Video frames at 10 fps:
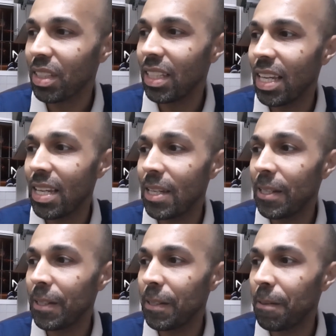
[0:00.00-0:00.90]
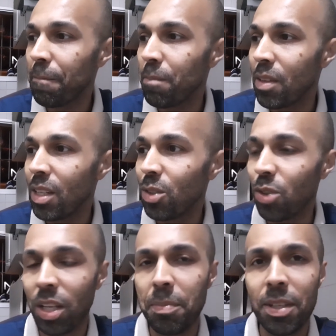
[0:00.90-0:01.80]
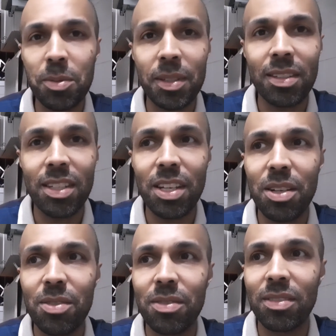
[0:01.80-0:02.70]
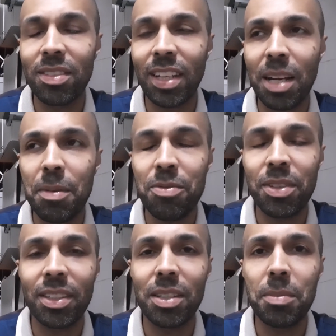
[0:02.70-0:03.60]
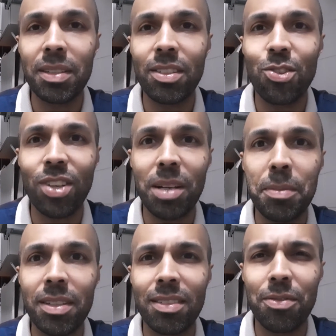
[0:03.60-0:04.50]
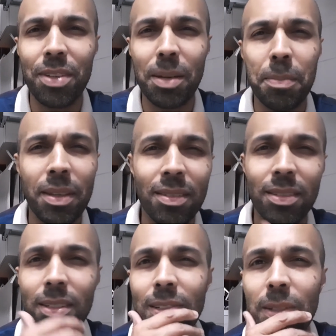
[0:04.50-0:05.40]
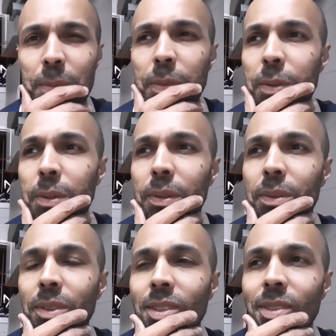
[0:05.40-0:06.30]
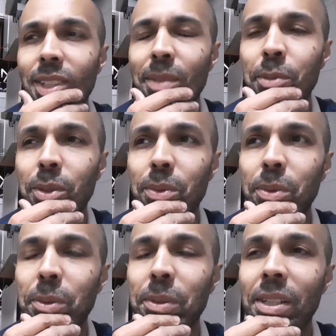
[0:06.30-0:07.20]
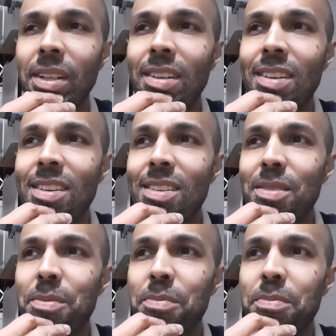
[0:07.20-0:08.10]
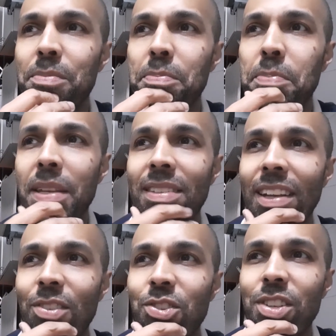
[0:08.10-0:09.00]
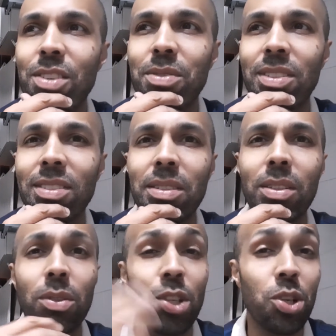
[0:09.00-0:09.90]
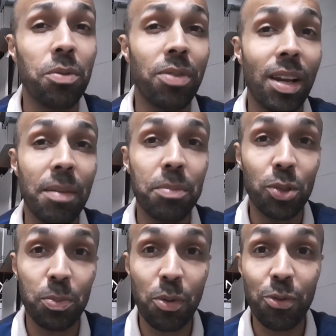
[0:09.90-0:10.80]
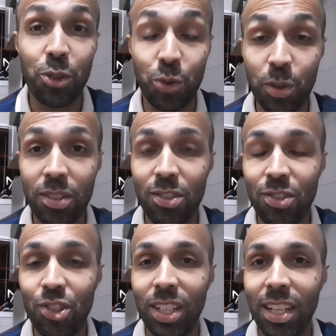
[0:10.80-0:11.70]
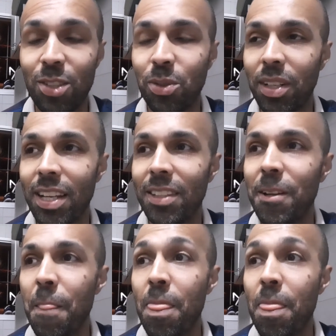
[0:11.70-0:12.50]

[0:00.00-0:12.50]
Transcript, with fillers: É, só que mesmo assim é, você acaba afetando bastante a cabeça, fica pensando muito, você fica muito pensativo, assim. Então deixa eu falar para os professores de inglês online